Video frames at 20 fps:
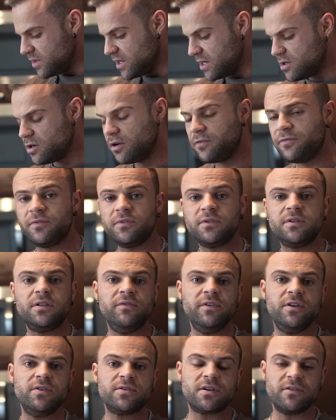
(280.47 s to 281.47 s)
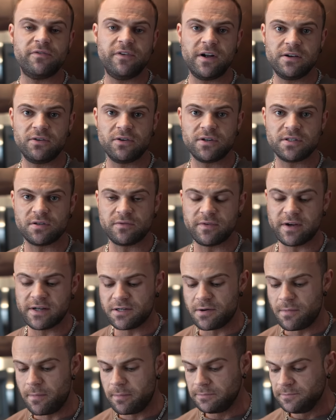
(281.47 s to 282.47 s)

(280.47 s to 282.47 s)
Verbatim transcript: Ich hoffe, die Videos gefallen euch soweit.